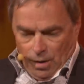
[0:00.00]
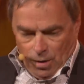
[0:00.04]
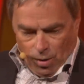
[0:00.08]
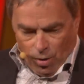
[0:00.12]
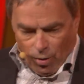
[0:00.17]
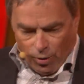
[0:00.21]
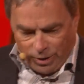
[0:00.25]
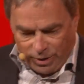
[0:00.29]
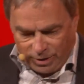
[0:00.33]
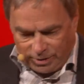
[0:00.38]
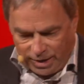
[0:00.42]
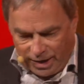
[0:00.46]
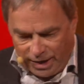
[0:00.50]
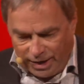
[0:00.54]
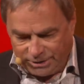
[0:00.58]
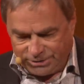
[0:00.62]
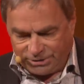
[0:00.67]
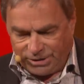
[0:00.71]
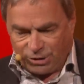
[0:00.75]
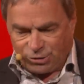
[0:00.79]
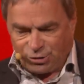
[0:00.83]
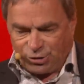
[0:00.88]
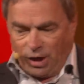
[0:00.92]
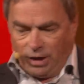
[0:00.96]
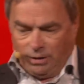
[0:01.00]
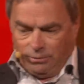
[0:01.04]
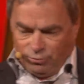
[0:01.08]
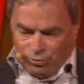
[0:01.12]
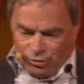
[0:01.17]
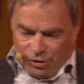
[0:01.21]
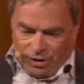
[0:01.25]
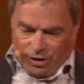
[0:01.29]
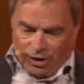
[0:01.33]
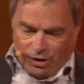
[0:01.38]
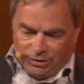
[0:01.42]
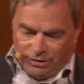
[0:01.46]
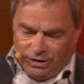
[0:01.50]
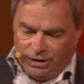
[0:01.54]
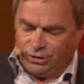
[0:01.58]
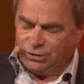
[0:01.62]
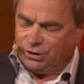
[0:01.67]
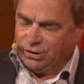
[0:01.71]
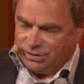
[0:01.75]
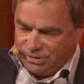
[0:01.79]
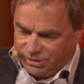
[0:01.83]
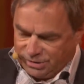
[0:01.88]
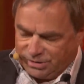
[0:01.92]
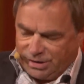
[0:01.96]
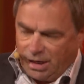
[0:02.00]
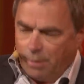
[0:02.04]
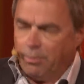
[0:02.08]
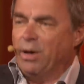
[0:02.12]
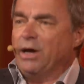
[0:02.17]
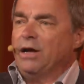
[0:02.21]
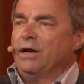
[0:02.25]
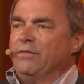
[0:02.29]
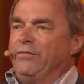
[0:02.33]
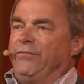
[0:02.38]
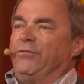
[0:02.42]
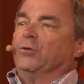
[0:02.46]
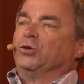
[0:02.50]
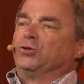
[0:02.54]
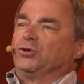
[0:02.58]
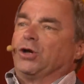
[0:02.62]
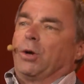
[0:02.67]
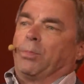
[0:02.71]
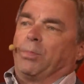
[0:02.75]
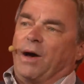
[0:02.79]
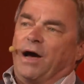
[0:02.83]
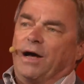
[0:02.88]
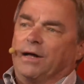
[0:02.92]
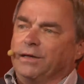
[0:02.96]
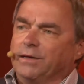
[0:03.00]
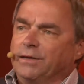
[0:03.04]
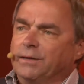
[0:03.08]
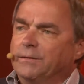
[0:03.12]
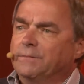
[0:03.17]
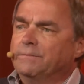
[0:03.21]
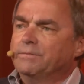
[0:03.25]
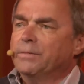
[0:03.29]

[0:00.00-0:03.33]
Là, on était là à sa chambre, j'ai cogné, j'ai dit Isabelle, il faut que je te parle.